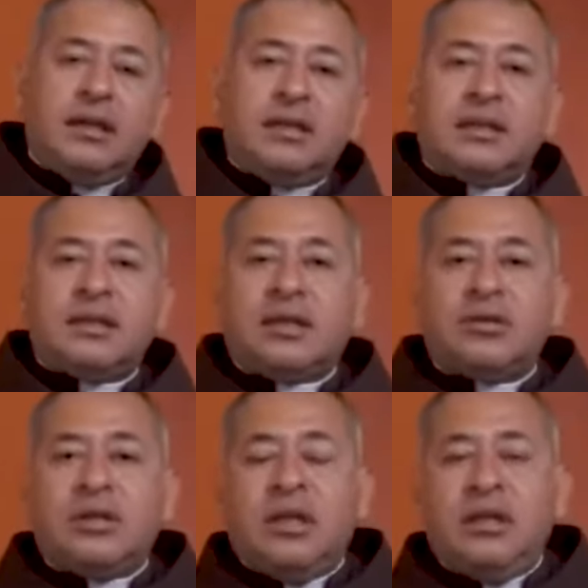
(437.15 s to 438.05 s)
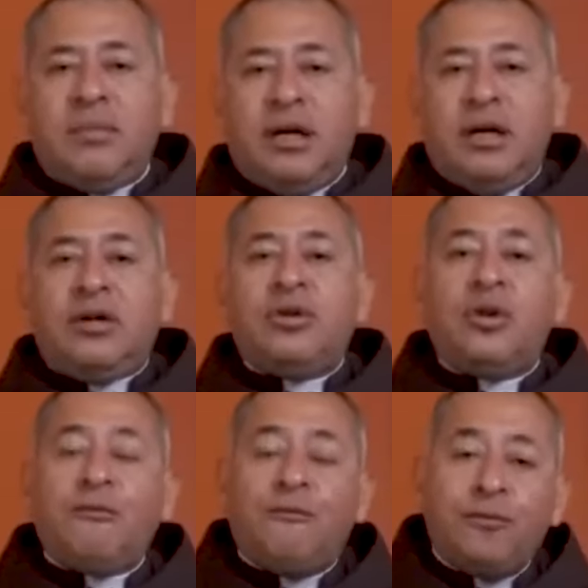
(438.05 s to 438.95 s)
de Santa Rosa de Lima
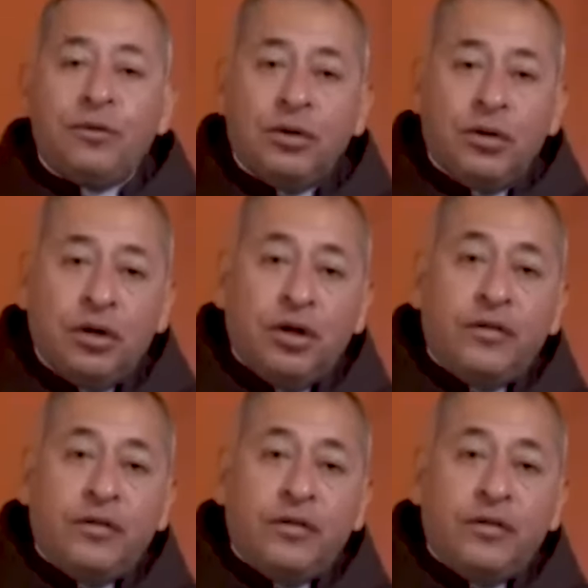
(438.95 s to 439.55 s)
dio en fruto